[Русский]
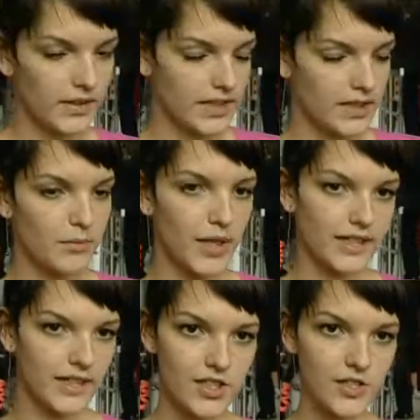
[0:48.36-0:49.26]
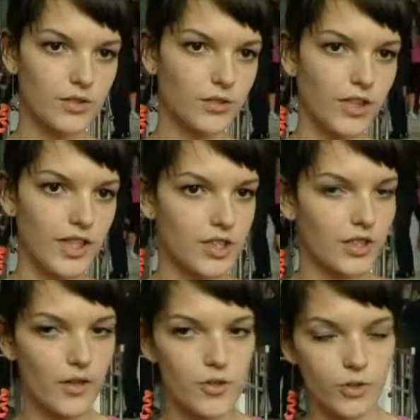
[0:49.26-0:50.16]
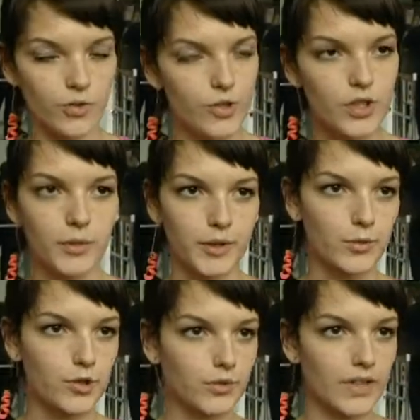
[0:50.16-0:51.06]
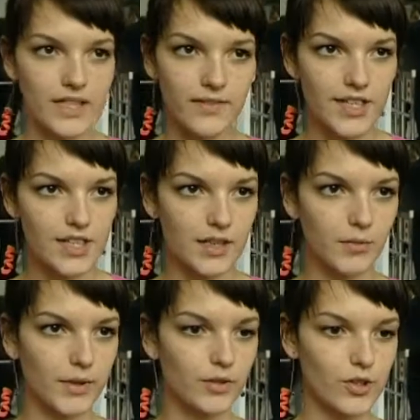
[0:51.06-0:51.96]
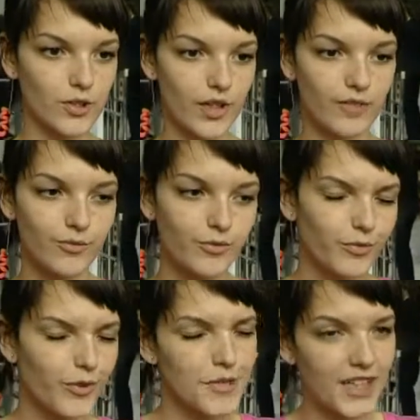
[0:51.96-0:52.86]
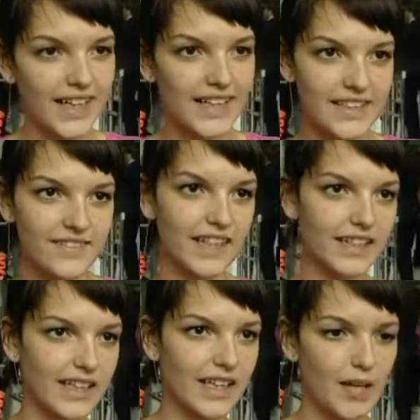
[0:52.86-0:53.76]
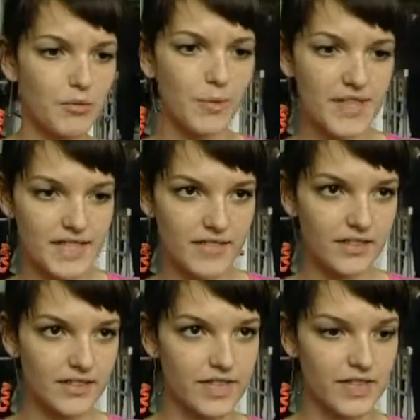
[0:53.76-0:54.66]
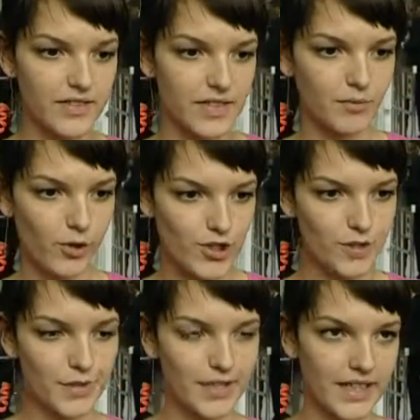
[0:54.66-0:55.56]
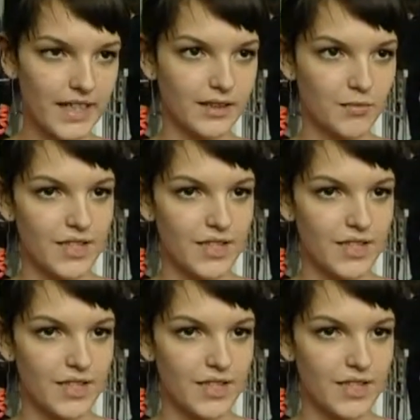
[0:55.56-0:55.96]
Если брать Ачинск, то я считаю, что нужны, потому что у нас в Ачинске молодежь ну, вообще не активная, они такие как бы пассивные все, все больше бы сидели на